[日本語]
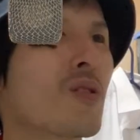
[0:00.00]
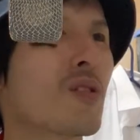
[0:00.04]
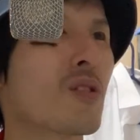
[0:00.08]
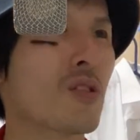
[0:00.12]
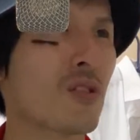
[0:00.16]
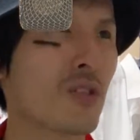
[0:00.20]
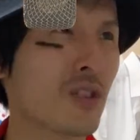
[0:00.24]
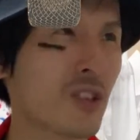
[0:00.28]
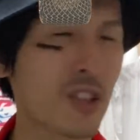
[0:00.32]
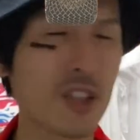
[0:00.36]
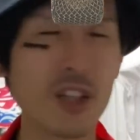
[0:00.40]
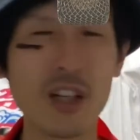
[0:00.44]

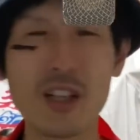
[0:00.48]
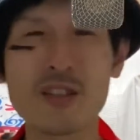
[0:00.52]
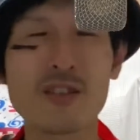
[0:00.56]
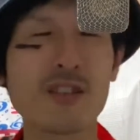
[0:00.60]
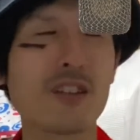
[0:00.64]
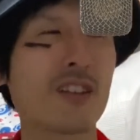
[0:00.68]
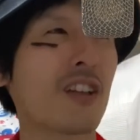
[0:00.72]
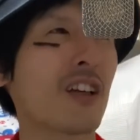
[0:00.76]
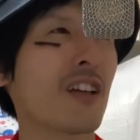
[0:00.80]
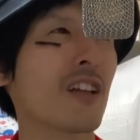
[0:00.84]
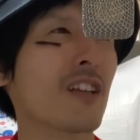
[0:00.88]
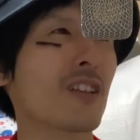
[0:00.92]
4月
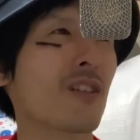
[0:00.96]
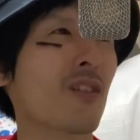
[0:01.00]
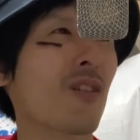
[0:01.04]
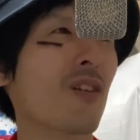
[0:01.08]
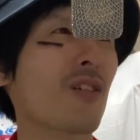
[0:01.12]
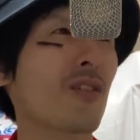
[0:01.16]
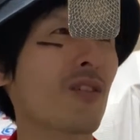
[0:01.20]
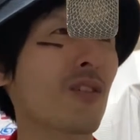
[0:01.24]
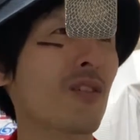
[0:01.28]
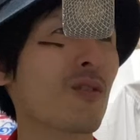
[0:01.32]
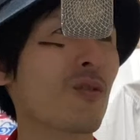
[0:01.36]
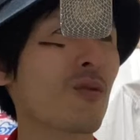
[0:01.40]
がないとたらわ
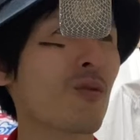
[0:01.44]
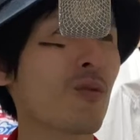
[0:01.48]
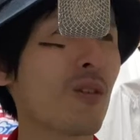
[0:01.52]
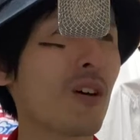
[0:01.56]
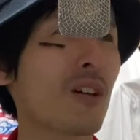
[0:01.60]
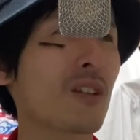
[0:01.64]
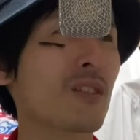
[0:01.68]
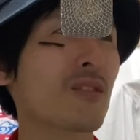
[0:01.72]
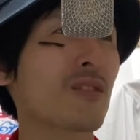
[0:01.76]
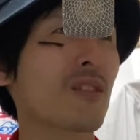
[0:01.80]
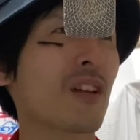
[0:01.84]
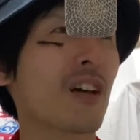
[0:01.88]
かるけど、5
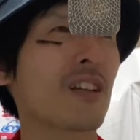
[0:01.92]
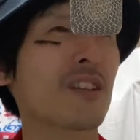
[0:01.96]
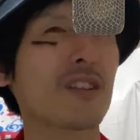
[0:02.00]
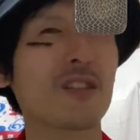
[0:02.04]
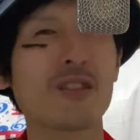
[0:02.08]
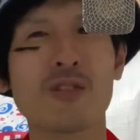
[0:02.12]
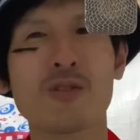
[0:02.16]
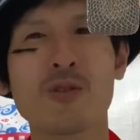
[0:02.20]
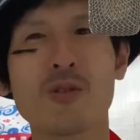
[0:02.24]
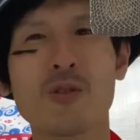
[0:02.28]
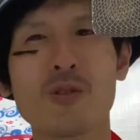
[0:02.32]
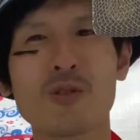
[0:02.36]
月ないって
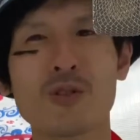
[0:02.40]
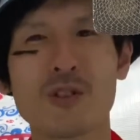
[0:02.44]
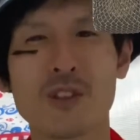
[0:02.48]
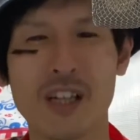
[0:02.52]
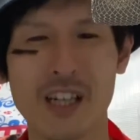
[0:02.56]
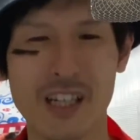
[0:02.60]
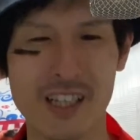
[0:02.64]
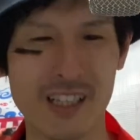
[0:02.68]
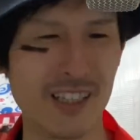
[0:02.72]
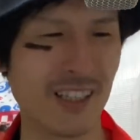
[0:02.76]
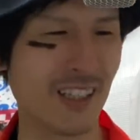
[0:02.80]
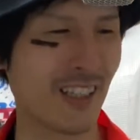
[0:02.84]
どういうこと
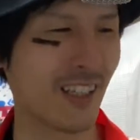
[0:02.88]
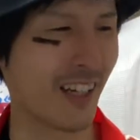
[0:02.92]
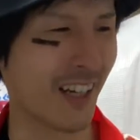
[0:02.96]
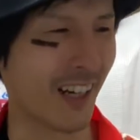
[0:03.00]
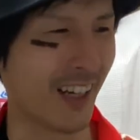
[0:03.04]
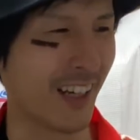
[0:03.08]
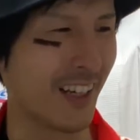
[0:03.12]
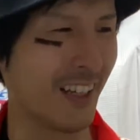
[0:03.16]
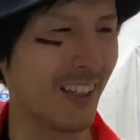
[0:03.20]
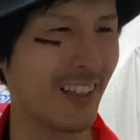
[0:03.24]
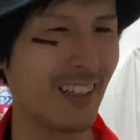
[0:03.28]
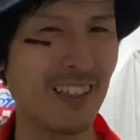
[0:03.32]
や。
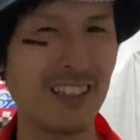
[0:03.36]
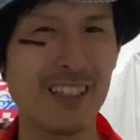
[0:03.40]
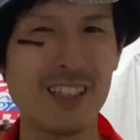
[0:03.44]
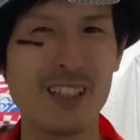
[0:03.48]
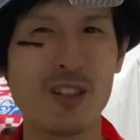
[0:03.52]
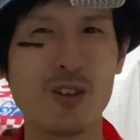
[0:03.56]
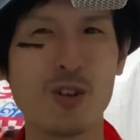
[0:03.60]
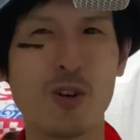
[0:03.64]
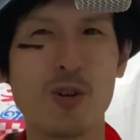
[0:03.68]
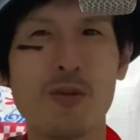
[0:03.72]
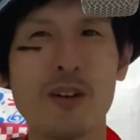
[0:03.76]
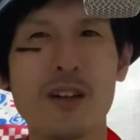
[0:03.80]
はい。
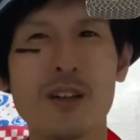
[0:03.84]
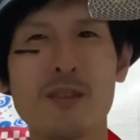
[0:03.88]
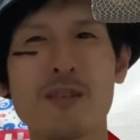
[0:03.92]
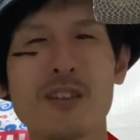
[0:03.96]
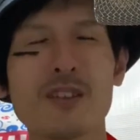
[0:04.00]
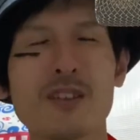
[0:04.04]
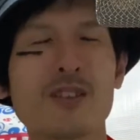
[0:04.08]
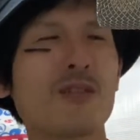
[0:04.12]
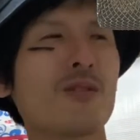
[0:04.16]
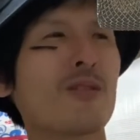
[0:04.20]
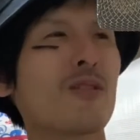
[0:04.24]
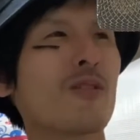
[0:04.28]
困り
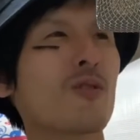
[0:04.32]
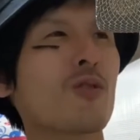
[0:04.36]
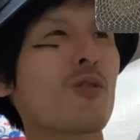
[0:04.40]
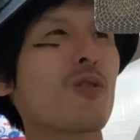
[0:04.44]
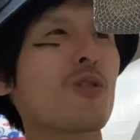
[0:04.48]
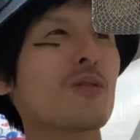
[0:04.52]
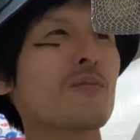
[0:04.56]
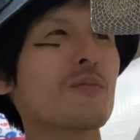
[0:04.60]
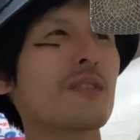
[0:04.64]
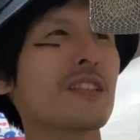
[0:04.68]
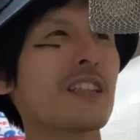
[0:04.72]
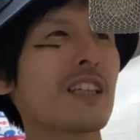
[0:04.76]
ますよ。
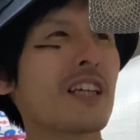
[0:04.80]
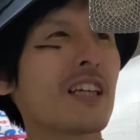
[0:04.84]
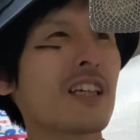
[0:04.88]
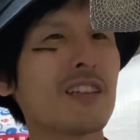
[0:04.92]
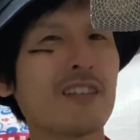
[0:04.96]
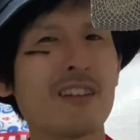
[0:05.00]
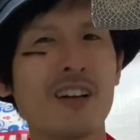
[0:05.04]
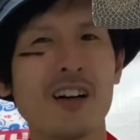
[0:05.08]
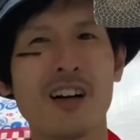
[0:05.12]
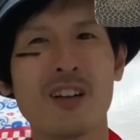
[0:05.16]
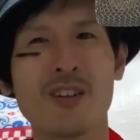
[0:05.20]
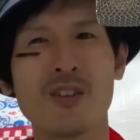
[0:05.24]
国民的
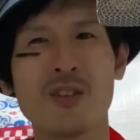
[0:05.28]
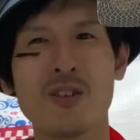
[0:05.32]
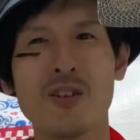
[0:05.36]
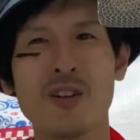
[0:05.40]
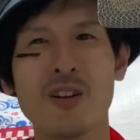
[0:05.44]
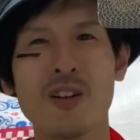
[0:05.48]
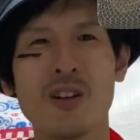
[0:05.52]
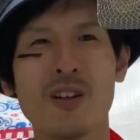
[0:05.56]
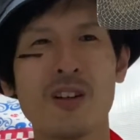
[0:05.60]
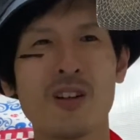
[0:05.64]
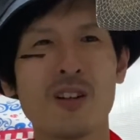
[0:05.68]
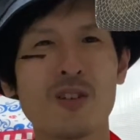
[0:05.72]
にはあの、
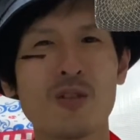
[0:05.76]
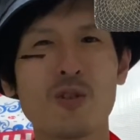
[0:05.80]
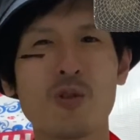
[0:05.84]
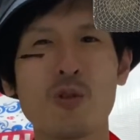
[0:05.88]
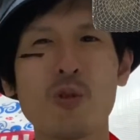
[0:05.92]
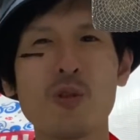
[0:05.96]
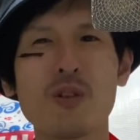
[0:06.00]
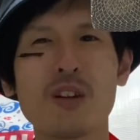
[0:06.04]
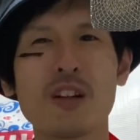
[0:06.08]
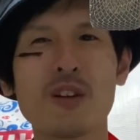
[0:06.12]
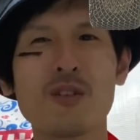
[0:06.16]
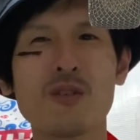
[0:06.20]

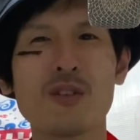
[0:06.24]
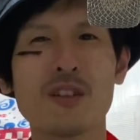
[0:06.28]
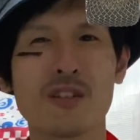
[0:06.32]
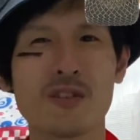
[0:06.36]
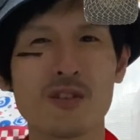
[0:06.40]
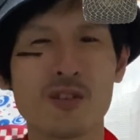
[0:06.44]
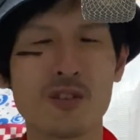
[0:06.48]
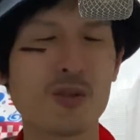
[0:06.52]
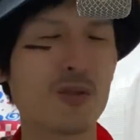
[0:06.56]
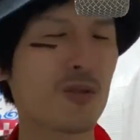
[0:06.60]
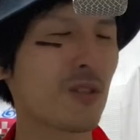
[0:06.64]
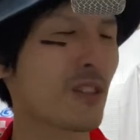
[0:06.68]
ゴールデンウィーク
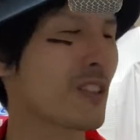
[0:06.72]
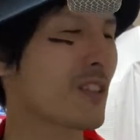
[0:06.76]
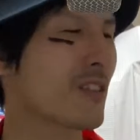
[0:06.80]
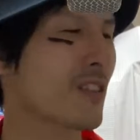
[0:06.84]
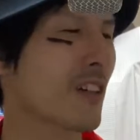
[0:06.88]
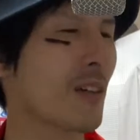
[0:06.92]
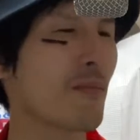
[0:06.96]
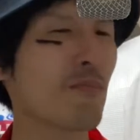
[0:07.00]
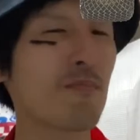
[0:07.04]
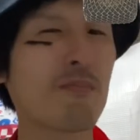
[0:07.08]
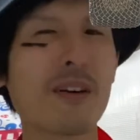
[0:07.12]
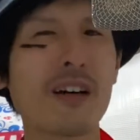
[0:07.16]
祝日
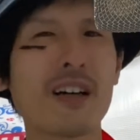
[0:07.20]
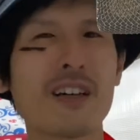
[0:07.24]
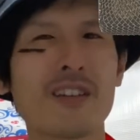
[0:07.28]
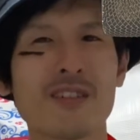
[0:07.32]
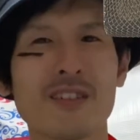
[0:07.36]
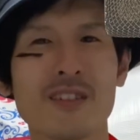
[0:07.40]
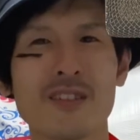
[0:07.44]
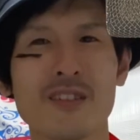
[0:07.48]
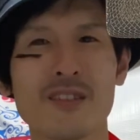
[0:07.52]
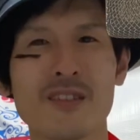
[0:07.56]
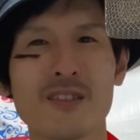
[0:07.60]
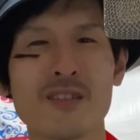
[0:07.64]
がいっぱいあ
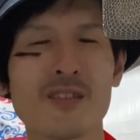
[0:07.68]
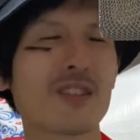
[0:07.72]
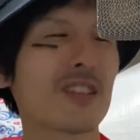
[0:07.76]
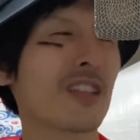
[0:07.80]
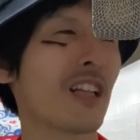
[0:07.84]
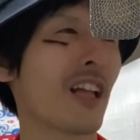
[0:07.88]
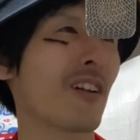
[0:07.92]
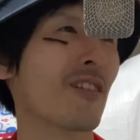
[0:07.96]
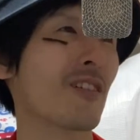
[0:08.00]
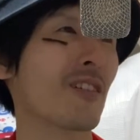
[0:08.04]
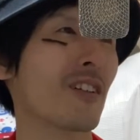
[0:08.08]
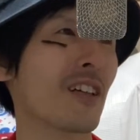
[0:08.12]
る月
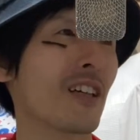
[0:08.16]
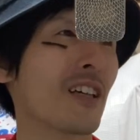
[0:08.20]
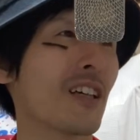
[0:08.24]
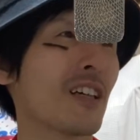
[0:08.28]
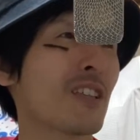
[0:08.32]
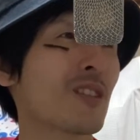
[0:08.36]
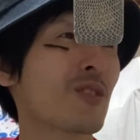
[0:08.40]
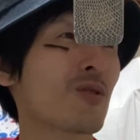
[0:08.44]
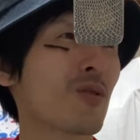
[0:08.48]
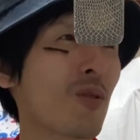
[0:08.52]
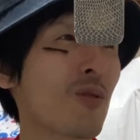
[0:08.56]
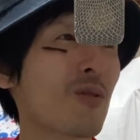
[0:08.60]
なのに、
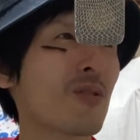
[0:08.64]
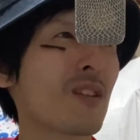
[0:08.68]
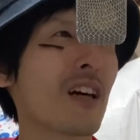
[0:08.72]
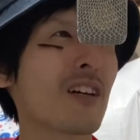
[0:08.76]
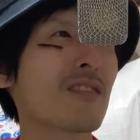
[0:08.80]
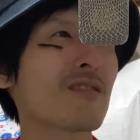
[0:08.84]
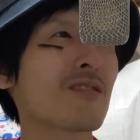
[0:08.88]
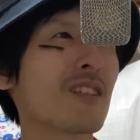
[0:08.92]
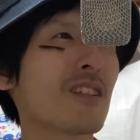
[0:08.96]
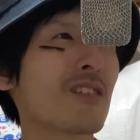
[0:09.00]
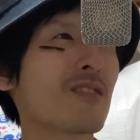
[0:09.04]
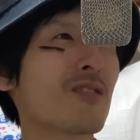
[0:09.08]
そこな
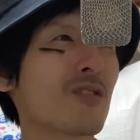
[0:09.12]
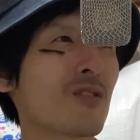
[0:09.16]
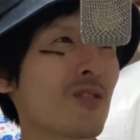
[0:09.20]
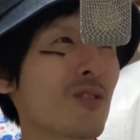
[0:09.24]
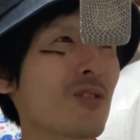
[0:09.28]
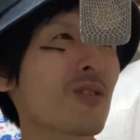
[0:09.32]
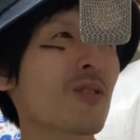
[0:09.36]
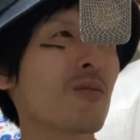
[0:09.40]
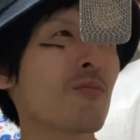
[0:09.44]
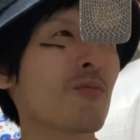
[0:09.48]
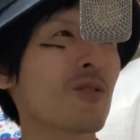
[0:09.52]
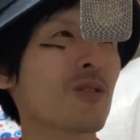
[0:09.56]
くなると
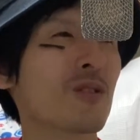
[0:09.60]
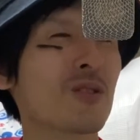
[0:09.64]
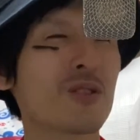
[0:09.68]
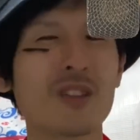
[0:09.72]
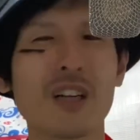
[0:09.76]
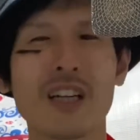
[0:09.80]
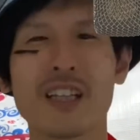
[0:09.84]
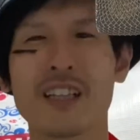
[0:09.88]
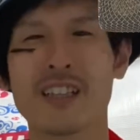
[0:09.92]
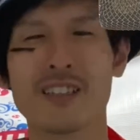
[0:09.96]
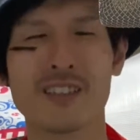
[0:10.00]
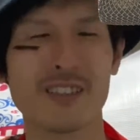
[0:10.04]
ちょっともう
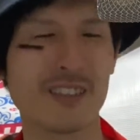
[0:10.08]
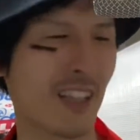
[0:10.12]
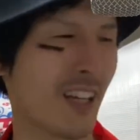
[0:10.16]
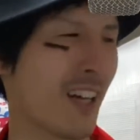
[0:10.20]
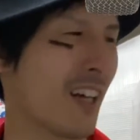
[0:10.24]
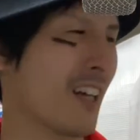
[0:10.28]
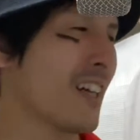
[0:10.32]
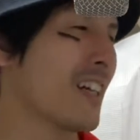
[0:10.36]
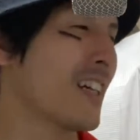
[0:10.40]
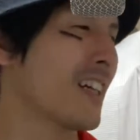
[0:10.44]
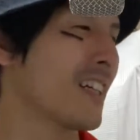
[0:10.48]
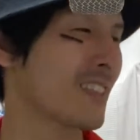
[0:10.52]
辛いです
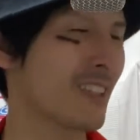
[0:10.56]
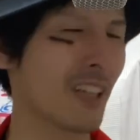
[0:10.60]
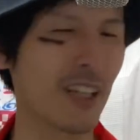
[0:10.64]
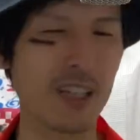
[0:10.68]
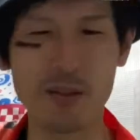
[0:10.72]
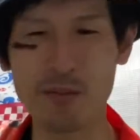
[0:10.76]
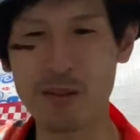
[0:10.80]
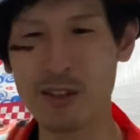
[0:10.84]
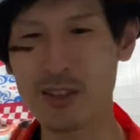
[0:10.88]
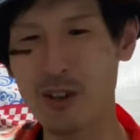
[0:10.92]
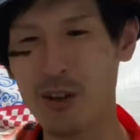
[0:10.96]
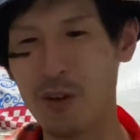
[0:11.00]
ね。さあ行
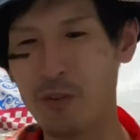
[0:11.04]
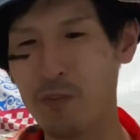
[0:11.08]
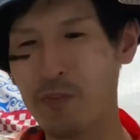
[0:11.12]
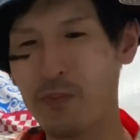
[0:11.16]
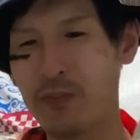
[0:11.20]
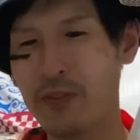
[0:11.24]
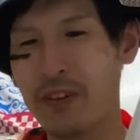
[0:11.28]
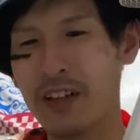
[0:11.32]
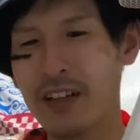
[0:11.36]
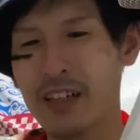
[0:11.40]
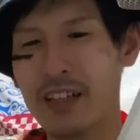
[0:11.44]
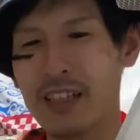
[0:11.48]
きましょう。
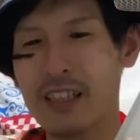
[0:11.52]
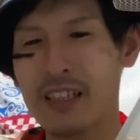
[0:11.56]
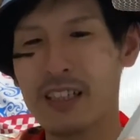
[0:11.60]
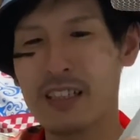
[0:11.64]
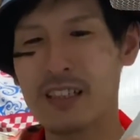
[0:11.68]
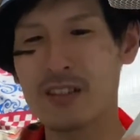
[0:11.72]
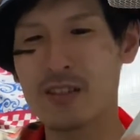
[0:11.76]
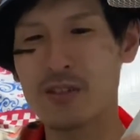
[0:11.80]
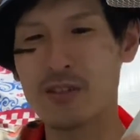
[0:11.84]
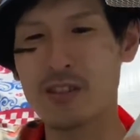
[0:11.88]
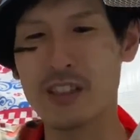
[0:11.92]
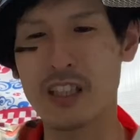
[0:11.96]

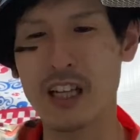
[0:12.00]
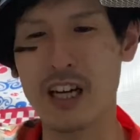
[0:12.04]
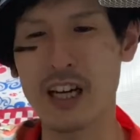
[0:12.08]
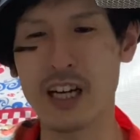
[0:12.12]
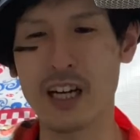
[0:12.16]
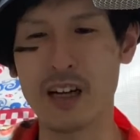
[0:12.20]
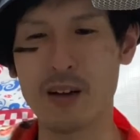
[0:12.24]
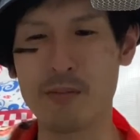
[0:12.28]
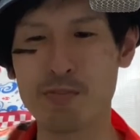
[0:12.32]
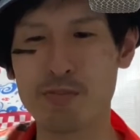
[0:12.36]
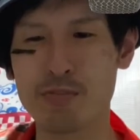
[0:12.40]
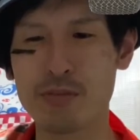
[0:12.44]
ツイッターか
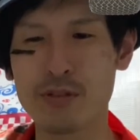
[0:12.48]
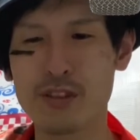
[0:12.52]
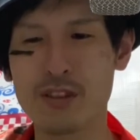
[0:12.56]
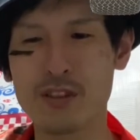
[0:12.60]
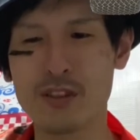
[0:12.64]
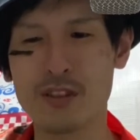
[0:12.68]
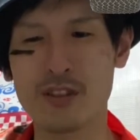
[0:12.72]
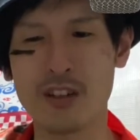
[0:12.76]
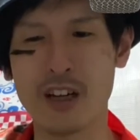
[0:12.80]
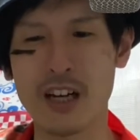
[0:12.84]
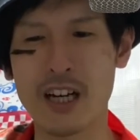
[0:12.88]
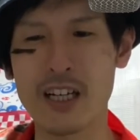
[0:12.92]
ら、
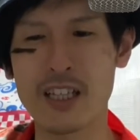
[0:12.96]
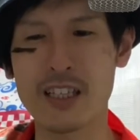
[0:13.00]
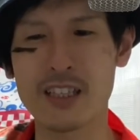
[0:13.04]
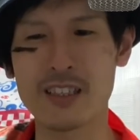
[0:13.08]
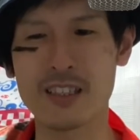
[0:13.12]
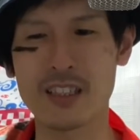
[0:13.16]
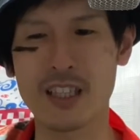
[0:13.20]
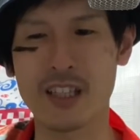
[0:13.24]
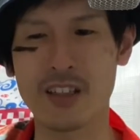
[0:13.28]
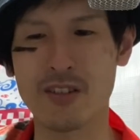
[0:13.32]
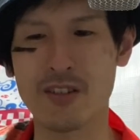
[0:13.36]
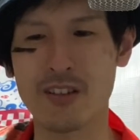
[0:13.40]
プッチョアーン
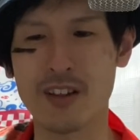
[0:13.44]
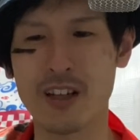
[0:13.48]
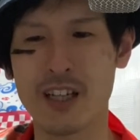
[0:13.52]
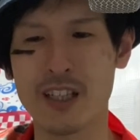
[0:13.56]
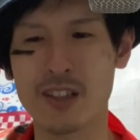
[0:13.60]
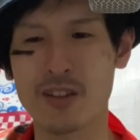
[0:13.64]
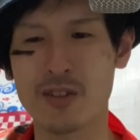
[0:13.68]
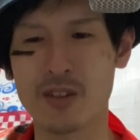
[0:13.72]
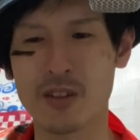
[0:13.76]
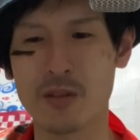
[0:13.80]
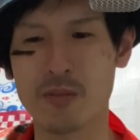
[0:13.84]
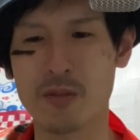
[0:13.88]
さんの
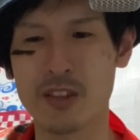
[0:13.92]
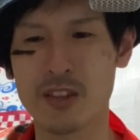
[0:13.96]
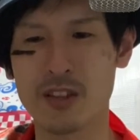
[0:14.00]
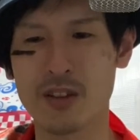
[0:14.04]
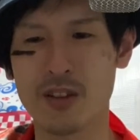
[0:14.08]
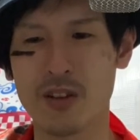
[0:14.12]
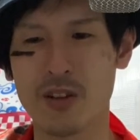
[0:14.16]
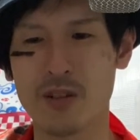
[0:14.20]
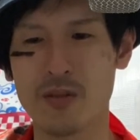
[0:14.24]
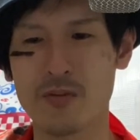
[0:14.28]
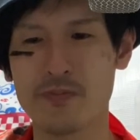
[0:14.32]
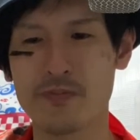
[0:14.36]
回答行きま
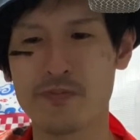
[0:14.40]
しょ